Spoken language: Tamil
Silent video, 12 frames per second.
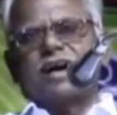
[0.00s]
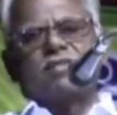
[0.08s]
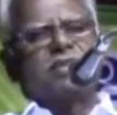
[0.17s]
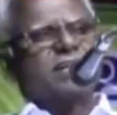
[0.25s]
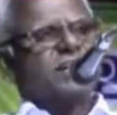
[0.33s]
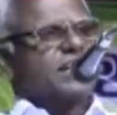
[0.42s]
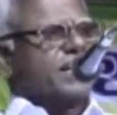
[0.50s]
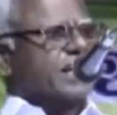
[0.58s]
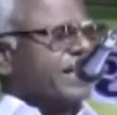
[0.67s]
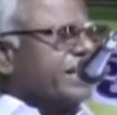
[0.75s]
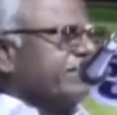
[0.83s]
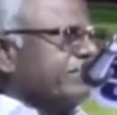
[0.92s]
அவர்களுக்கு
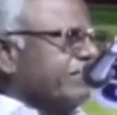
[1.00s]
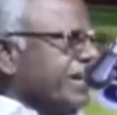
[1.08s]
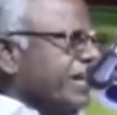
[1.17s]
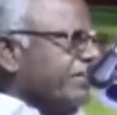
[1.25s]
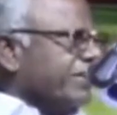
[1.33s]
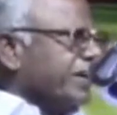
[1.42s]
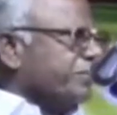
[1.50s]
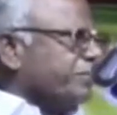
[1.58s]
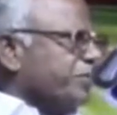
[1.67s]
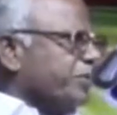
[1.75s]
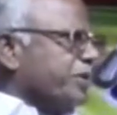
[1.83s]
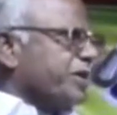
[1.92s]
ஏன் வேலை
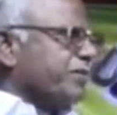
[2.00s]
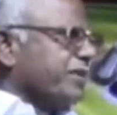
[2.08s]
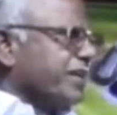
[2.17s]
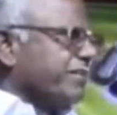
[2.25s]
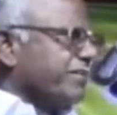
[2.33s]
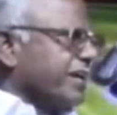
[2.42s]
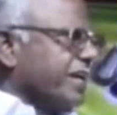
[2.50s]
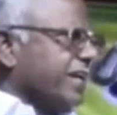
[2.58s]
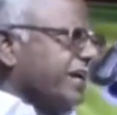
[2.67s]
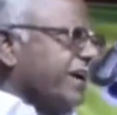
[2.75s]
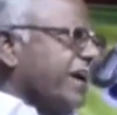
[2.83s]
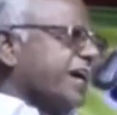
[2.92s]
வாய்ப்பு கொடுக்கவில்லை
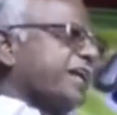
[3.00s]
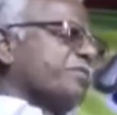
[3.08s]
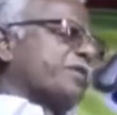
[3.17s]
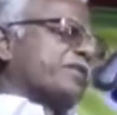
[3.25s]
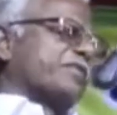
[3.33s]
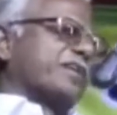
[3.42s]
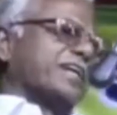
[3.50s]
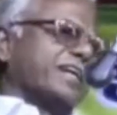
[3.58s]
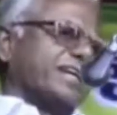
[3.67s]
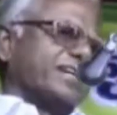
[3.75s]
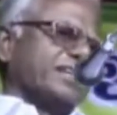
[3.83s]
வேலை ஆணை போடவில்லை